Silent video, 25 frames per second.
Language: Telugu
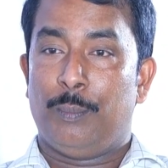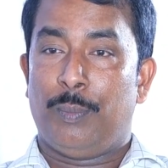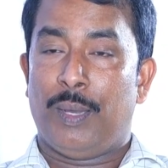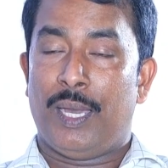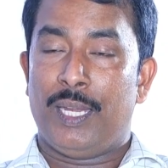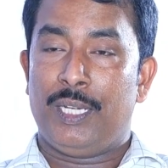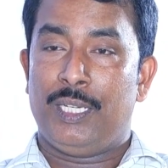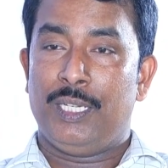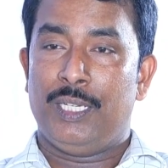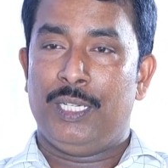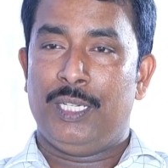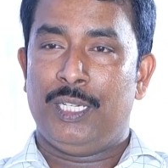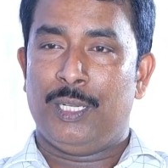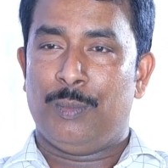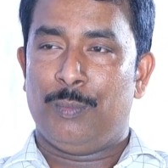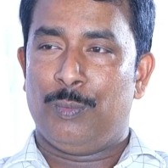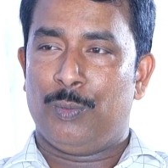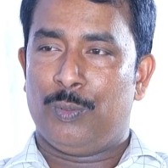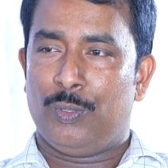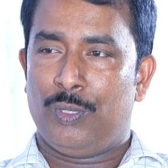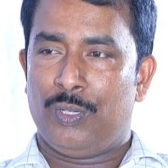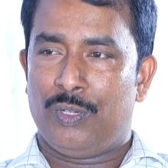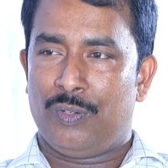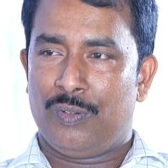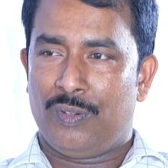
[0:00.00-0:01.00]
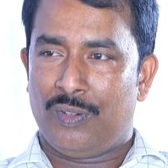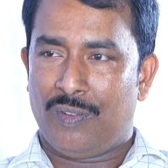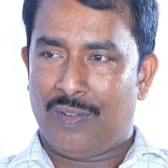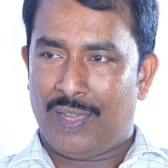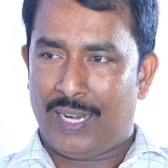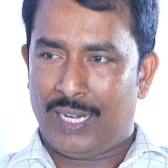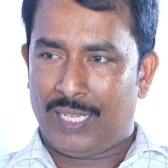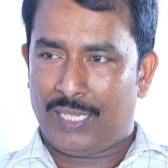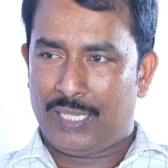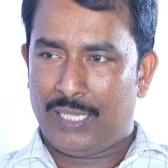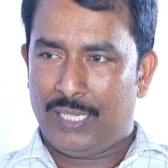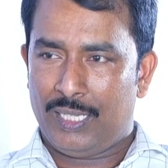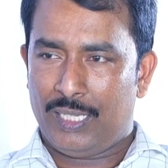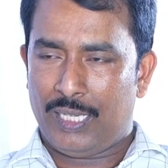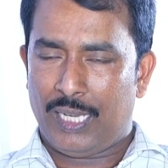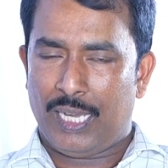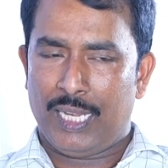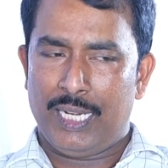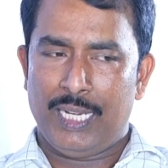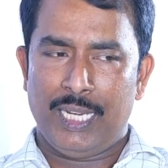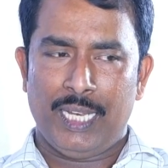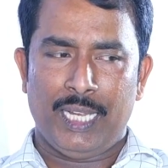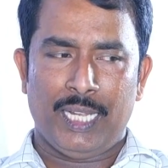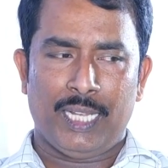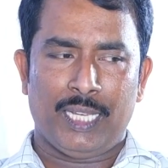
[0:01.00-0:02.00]
పార్టీని నమ్ముకున్నటువంటి వాళ్ళకి
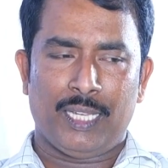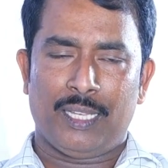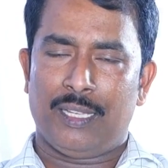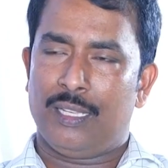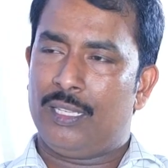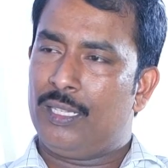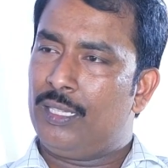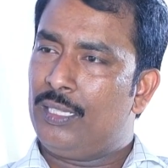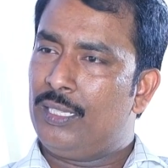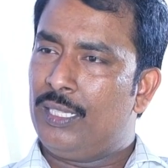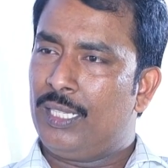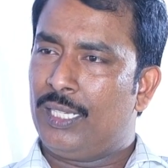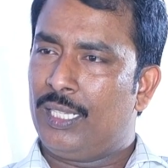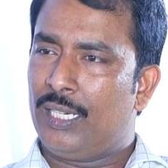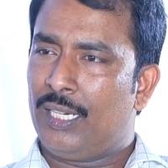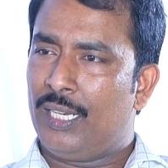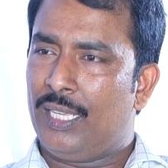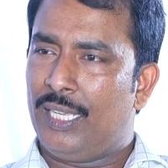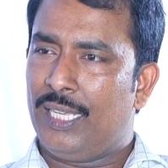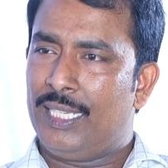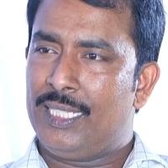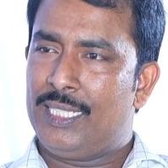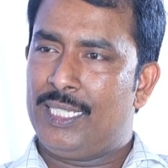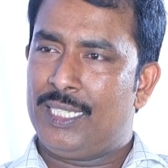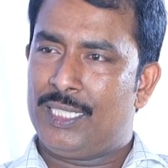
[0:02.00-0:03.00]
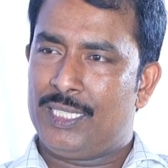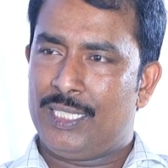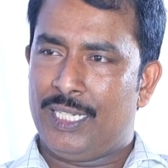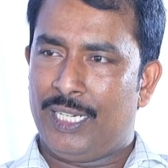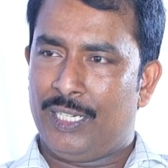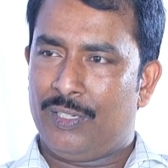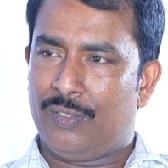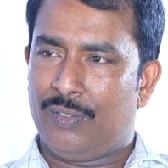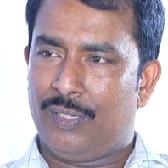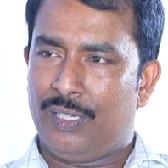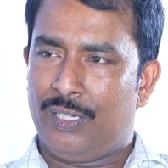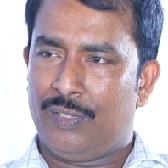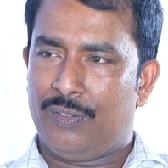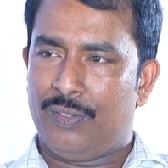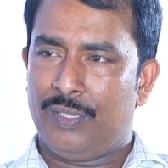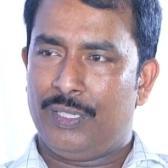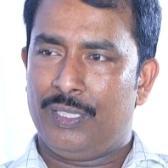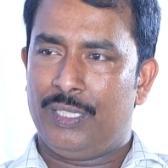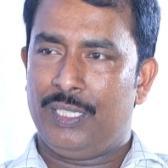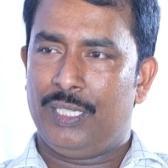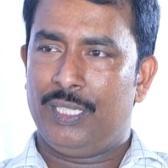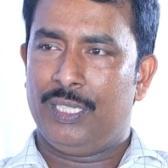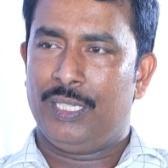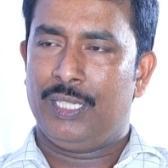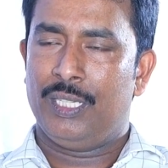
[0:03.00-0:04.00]
అనేక దగ్గరలో అడ్జస్ట్ చేయడం
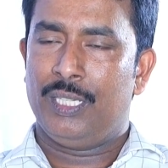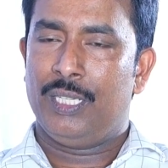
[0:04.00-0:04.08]
అనేటువంటిది